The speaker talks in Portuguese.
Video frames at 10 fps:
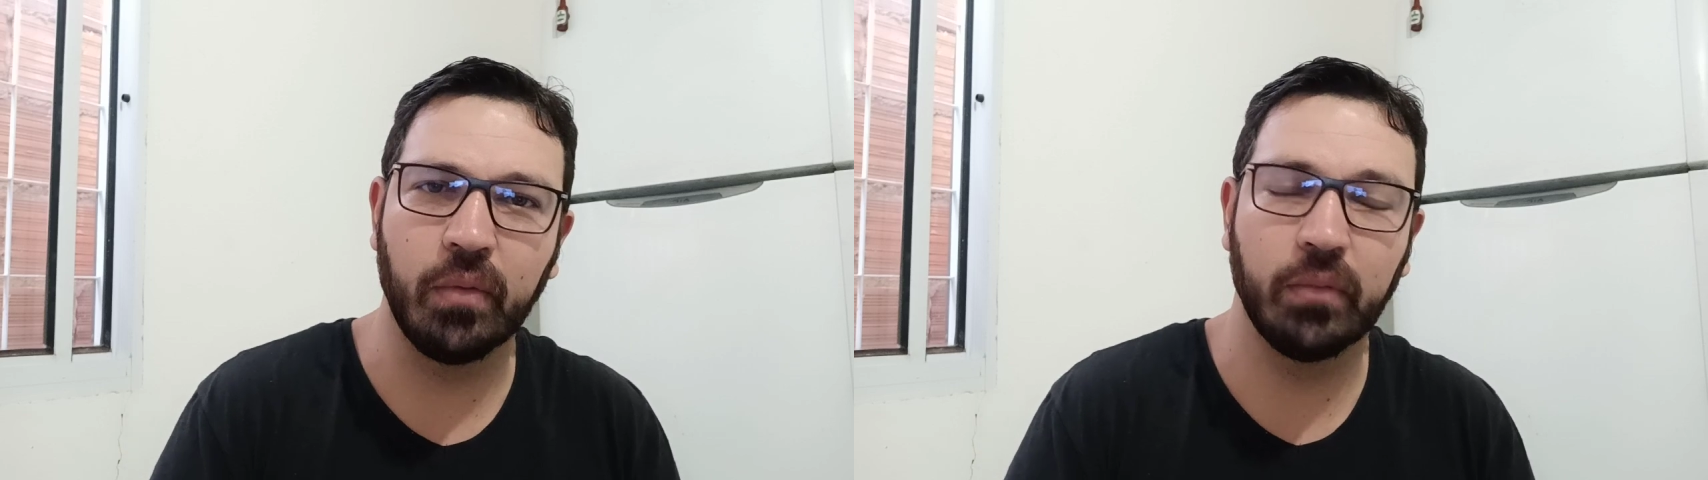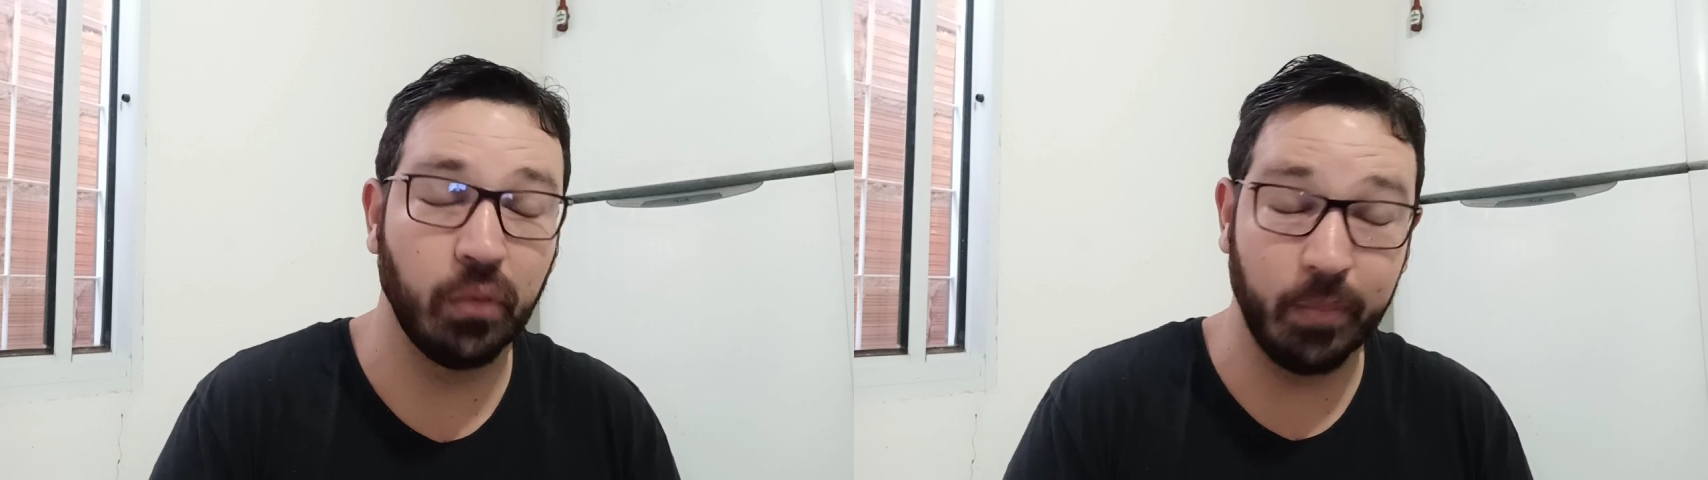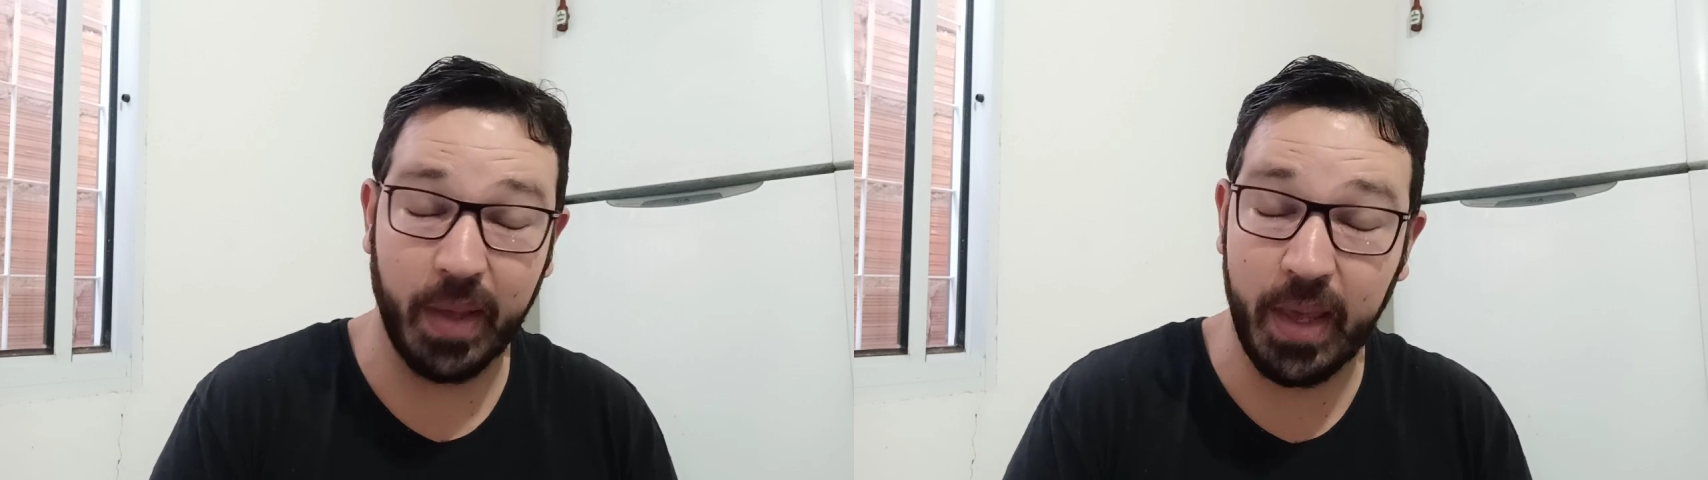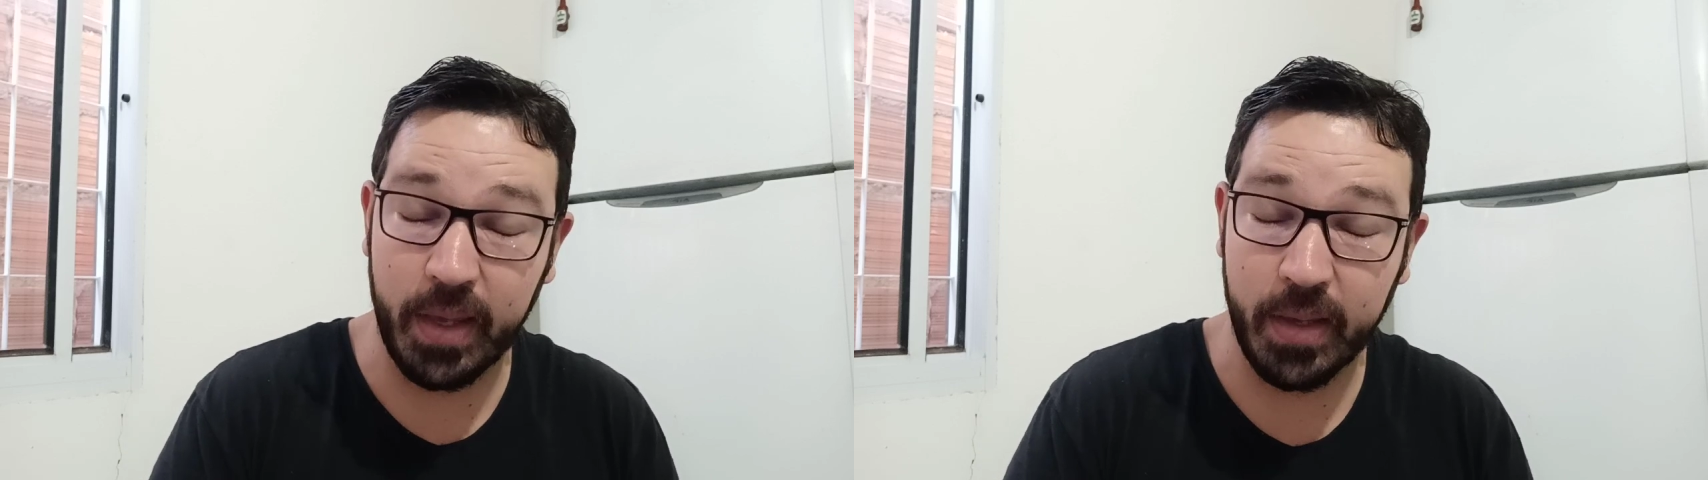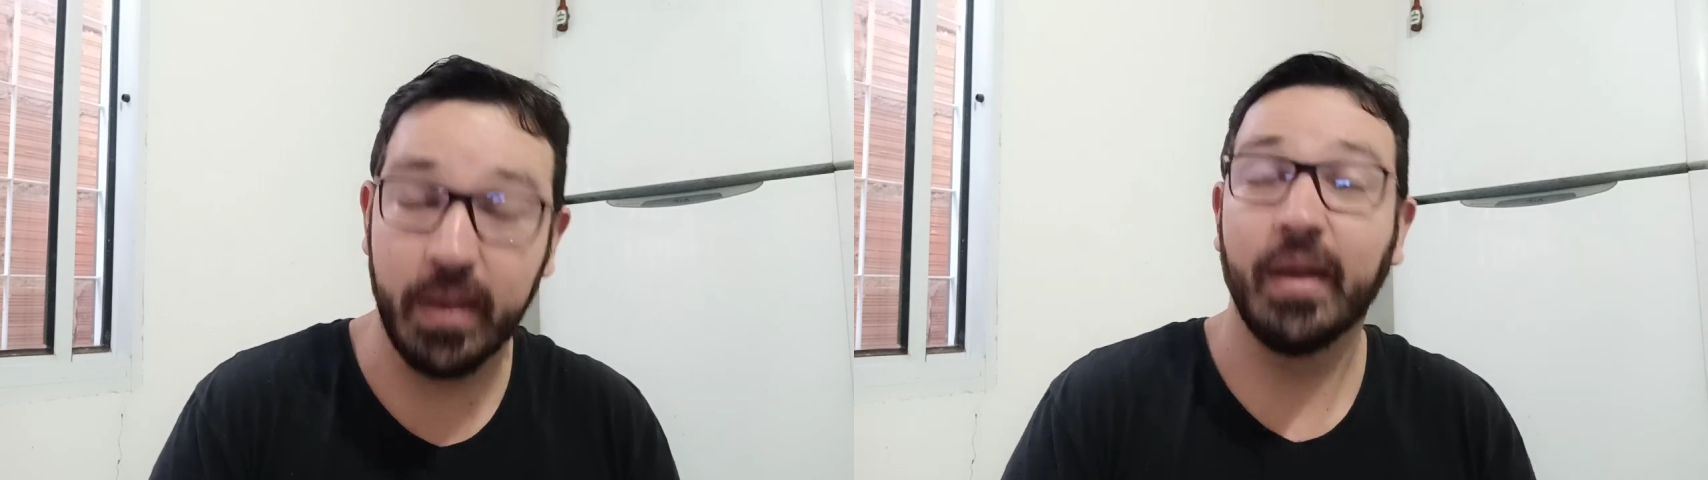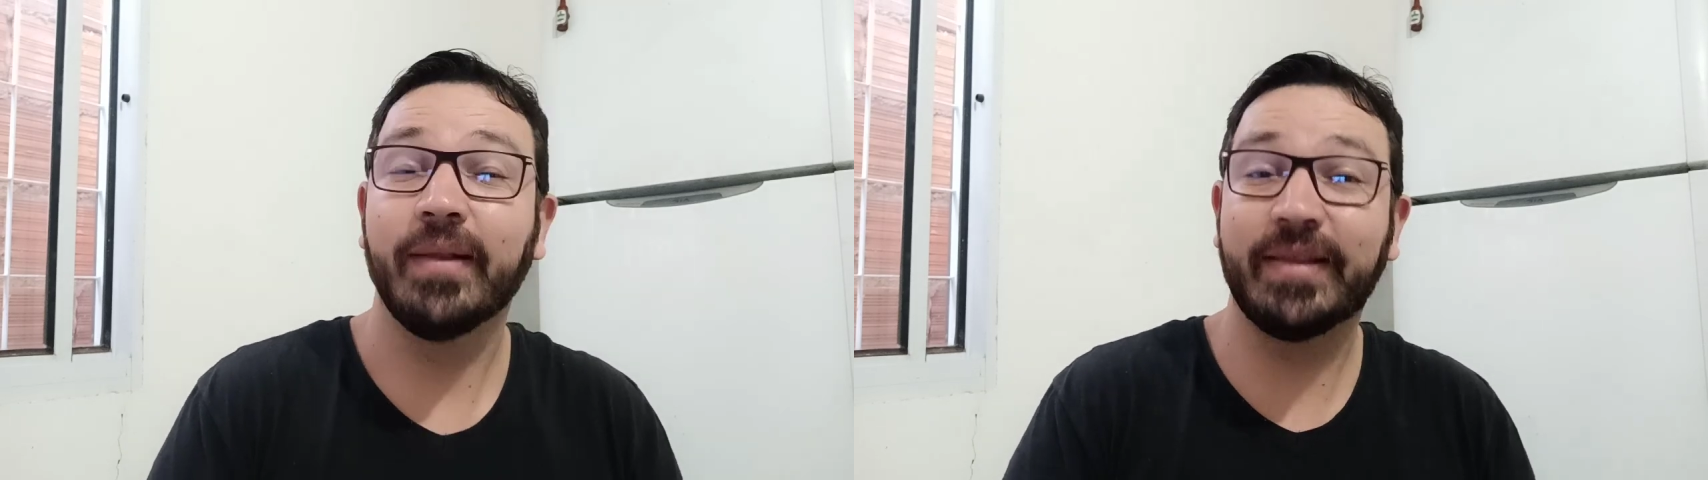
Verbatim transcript: do MEI,